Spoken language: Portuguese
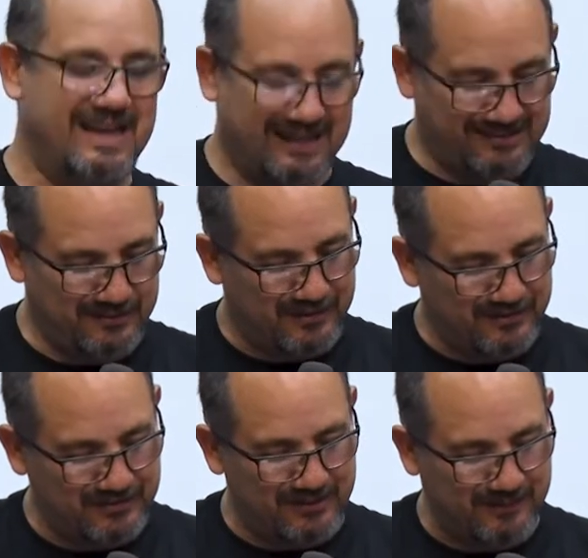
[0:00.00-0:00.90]
Esse
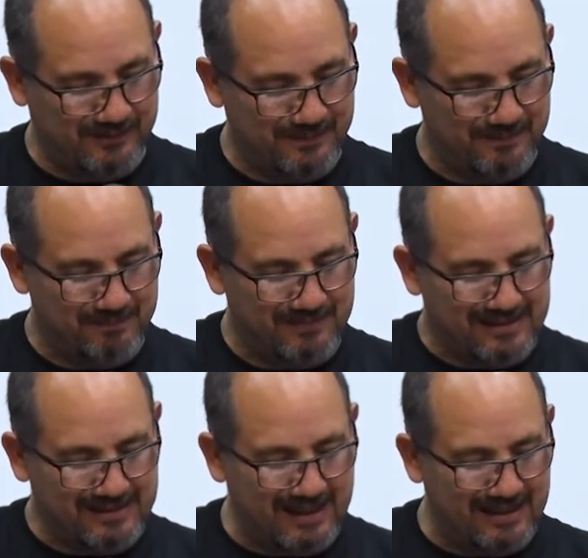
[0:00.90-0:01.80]
versículo
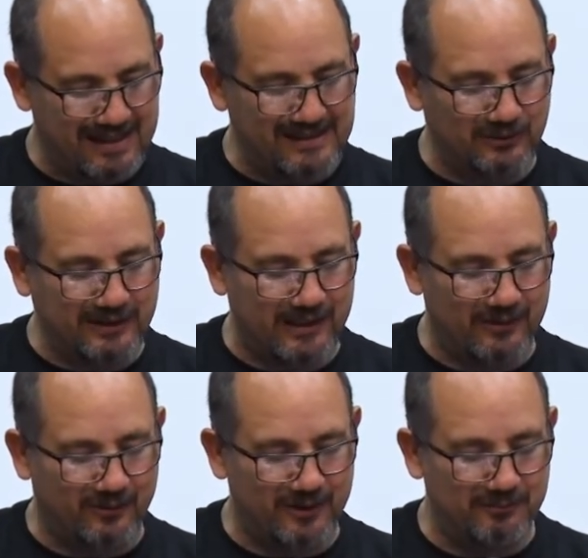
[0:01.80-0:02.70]
está lá em
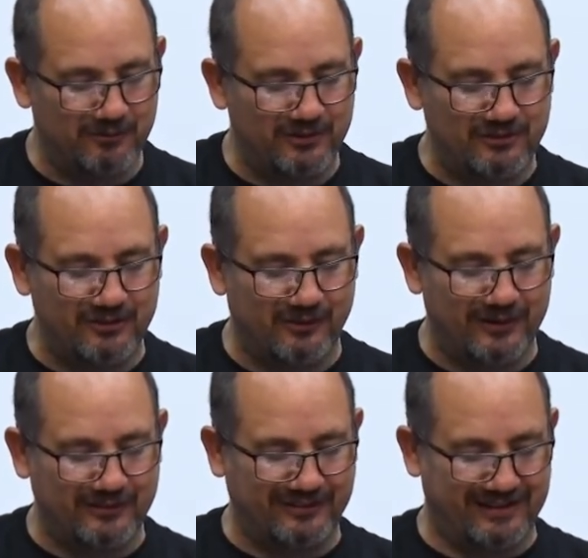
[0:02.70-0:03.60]
Deuteronômio
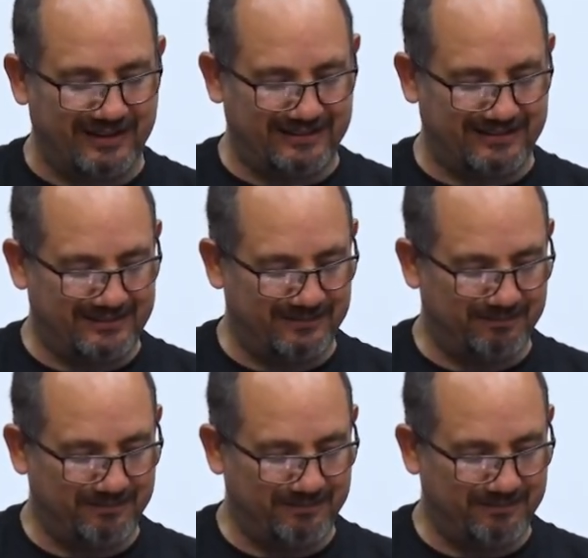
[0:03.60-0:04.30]
28, 13.